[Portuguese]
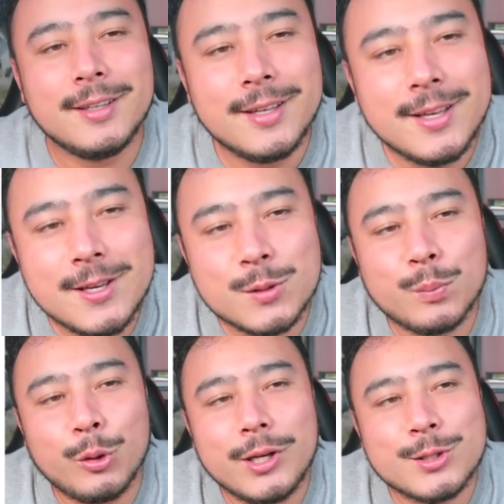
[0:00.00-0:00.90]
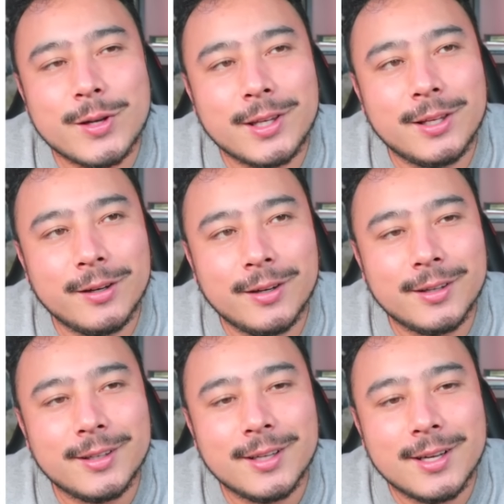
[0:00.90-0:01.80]
Expor isso aqui, ó.
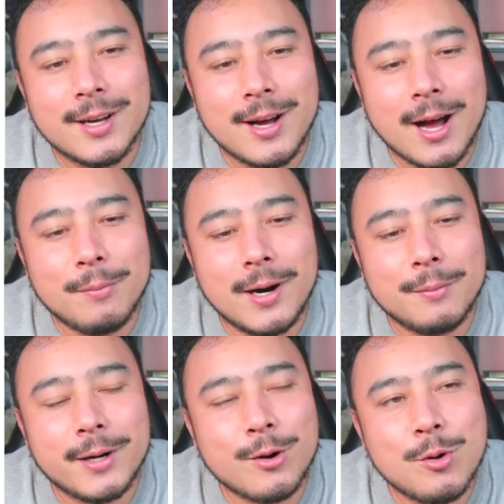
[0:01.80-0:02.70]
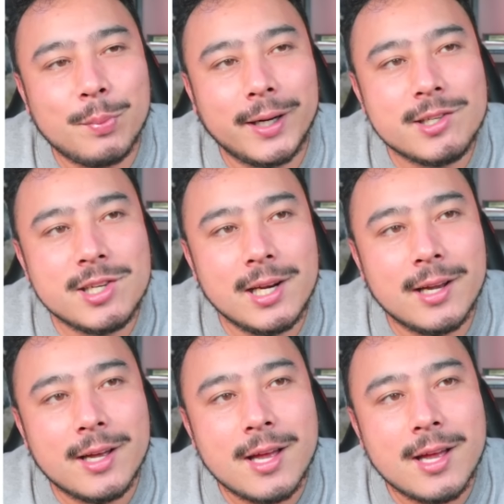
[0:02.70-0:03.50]
A Bárbara compartilha.